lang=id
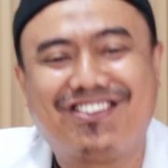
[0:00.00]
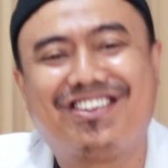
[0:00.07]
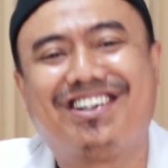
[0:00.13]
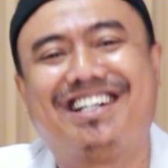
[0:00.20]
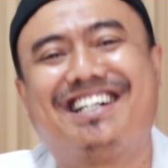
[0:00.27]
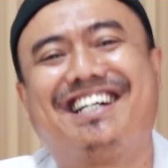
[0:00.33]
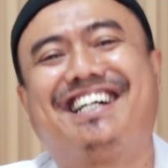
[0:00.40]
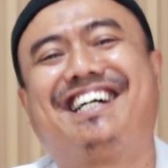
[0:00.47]

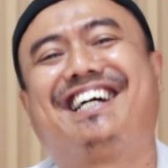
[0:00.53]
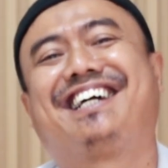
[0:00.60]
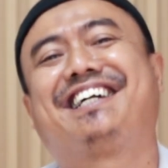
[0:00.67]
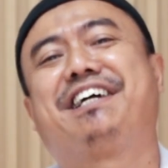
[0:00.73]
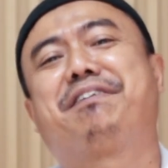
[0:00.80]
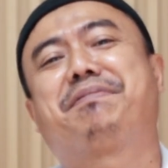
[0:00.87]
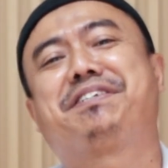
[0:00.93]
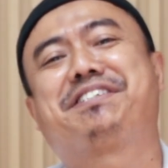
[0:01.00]
Wah,
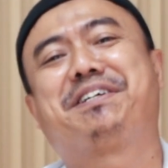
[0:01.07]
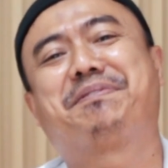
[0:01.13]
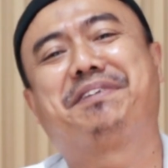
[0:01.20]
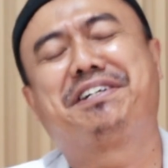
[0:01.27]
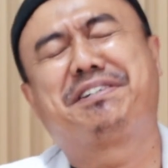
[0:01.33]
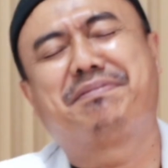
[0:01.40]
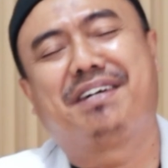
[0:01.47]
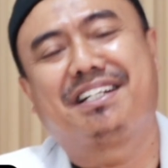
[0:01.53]
kenapa siap
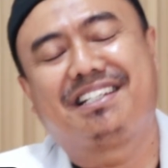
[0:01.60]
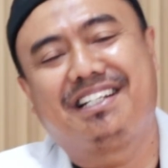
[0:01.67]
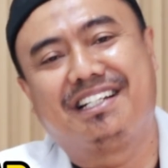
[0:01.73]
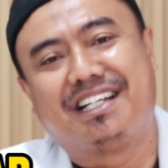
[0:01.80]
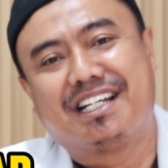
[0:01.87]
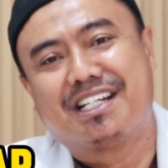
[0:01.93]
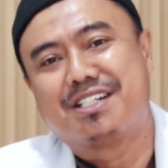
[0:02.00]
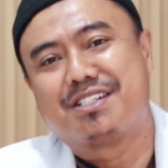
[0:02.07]
lahir batin?
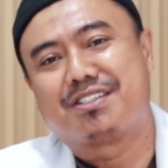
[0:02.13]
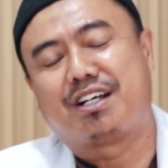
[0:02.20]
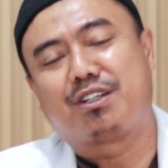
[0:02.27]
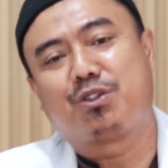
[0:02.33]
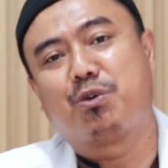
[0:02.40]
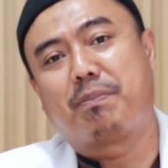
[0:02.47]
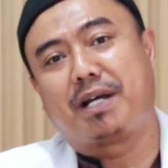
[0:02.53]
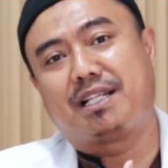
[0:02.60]

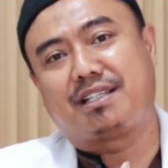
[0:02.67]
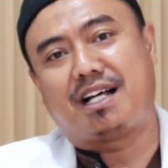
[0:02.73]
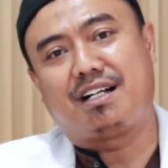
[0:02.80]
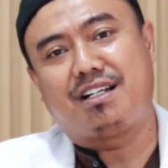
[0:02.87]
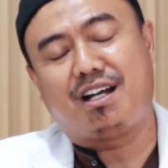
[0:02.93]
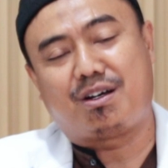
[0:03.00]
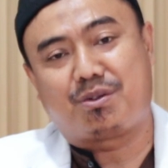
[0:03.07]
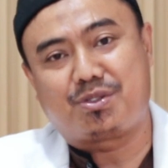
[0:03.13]
Satu,
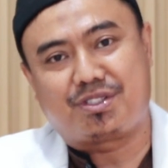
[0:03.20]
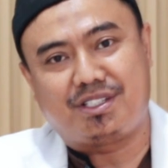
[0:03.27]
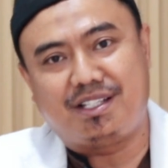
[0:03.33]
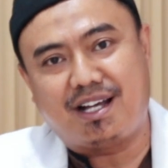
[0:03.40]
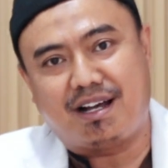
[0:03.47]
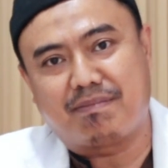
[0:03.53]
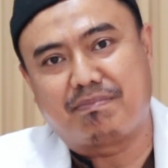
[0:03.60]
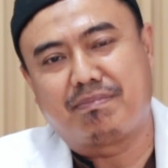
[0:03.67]
mentalnya harus
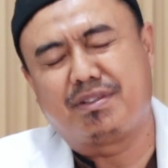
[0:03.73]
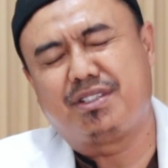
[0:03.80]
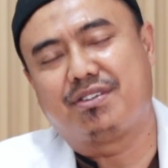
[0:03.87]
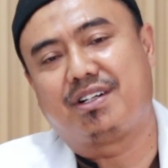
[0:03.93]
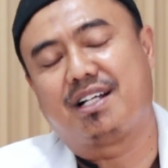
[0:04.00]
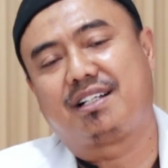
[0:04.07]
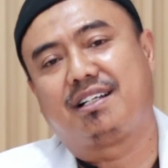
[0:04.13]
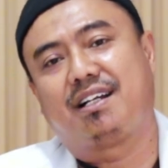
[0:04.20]
siap
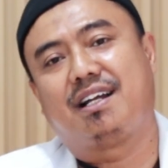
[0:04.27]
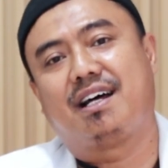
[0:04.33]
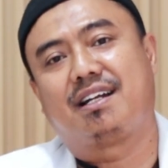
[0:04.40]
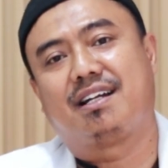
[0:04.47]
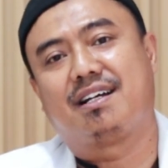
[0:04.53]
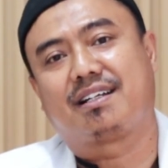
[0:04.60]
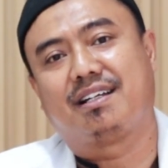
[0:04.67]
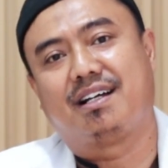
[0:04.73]
menyunatkan
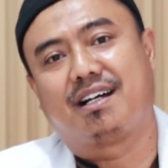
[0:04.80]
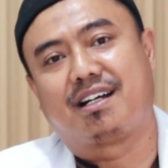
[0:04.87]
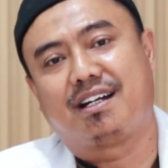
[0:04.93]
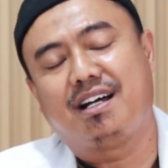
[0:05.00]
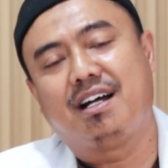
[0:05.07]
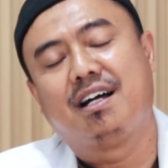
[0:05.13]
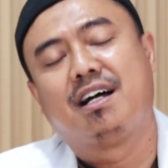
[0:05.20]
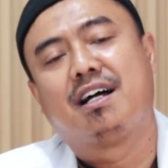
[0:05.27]
anaknya
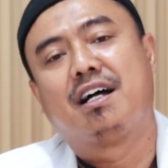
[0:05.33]
karena